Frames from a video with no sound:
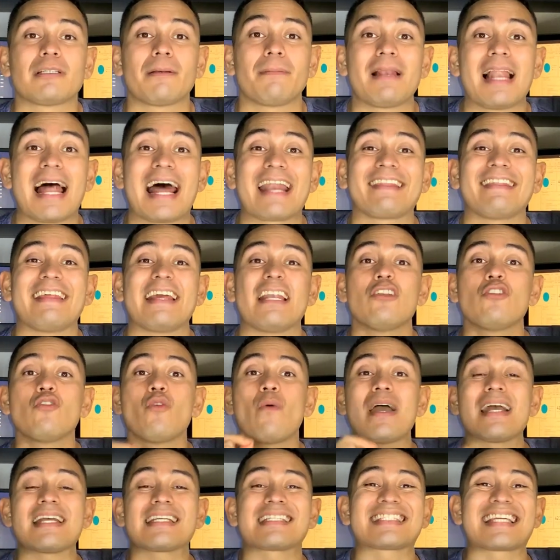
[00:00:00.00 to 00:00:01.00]
a hablar de
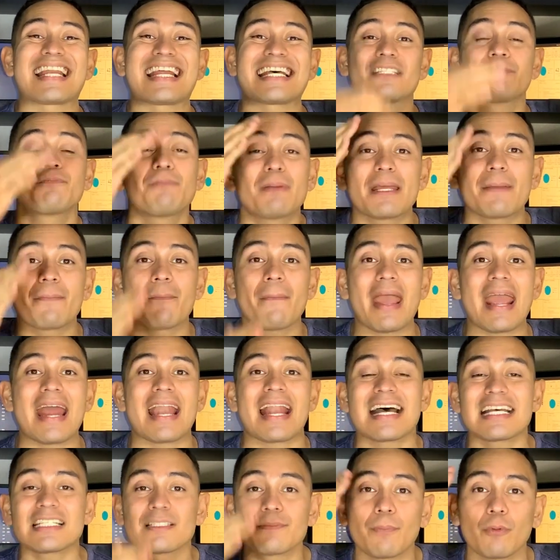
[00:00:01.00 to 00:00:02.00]
nuestras
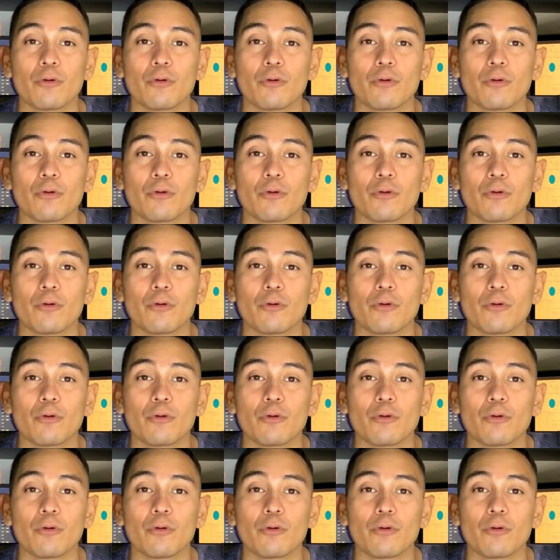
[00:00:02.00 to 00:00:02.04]
primeras